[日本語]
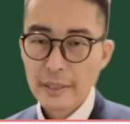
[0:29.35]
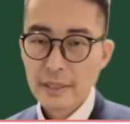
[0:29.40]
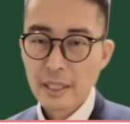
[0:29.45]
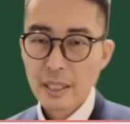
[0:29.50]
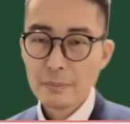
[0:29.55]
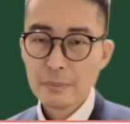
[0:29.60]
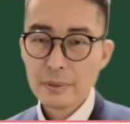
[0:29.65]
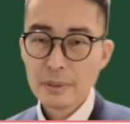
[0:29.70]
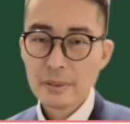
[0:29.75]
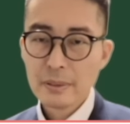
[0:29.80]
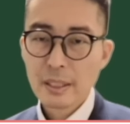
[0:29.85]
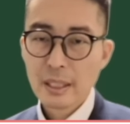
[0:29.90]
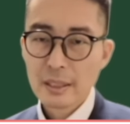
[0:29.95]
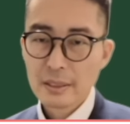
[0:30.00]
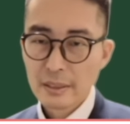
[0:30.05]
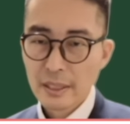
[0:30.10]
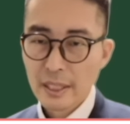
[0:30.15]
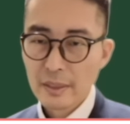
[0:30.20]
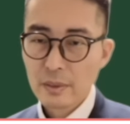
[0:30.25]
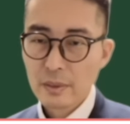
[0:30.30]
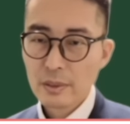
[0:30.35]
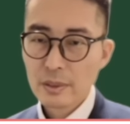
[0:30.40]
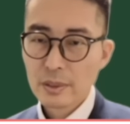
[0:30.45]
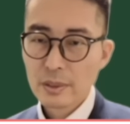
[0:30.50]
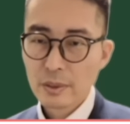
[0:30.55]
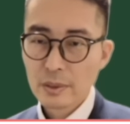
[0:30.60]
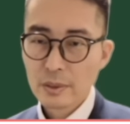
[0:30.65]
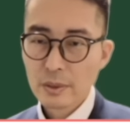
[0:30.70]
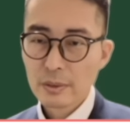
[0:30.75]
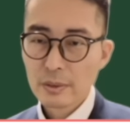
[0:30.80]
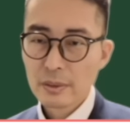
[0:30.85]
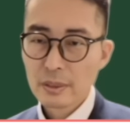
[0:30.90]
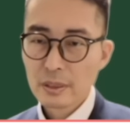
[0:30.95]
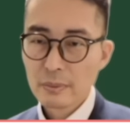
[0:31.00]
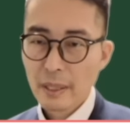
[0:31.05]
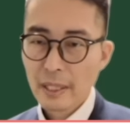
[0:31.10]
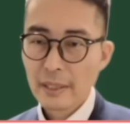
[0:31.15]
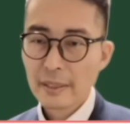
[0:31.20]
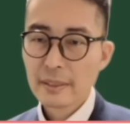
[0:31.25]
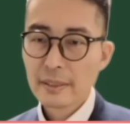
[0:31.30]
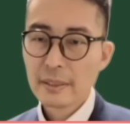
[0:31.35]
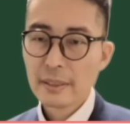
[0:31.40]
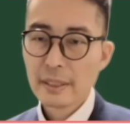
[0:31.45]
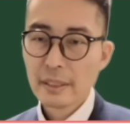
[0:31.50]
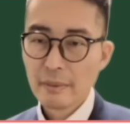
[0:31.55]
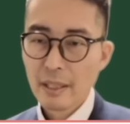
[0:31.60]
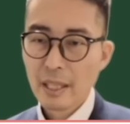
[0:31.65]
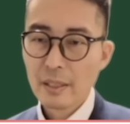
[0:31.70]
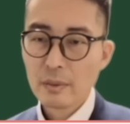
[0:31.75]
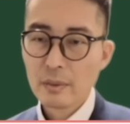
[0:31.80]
産分割で農地を取得する場合については、